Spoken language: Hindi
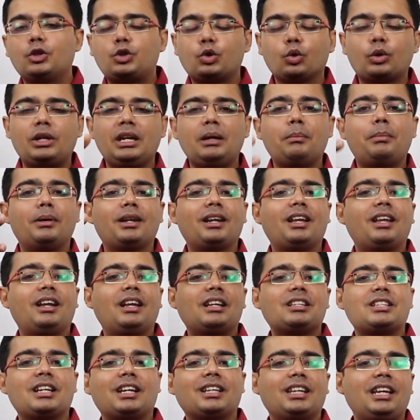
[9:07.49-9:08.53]
सुखी
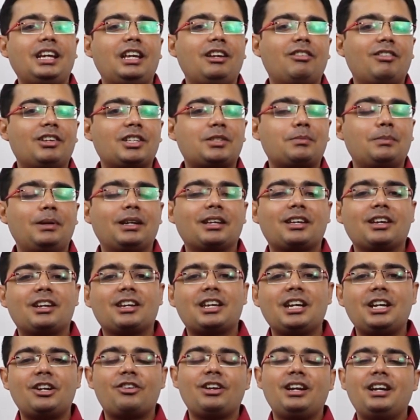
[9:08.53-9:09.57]
बनाना चाहते हैं इन्वेस्टमेंट
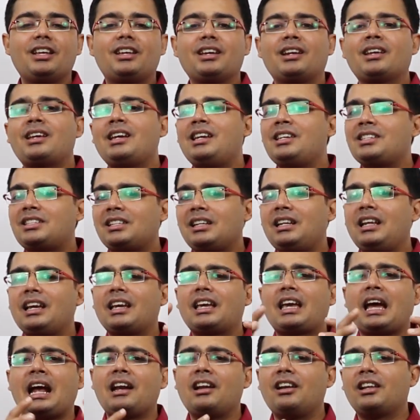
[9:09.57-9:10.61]
करके ट्रेड करके इसलिए
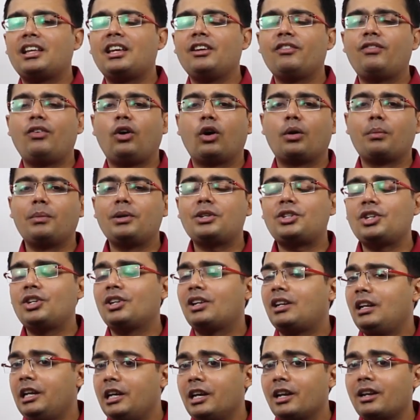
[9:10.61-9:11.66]
कैंडल के फॉर्मेशन
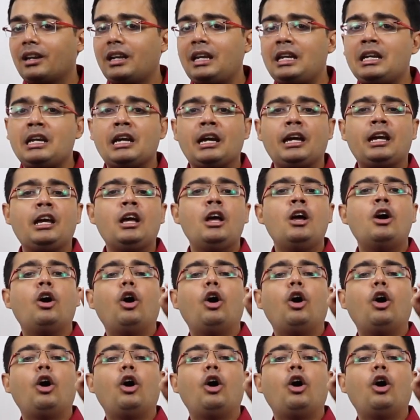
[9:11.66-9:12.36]
क्लियर नहीं है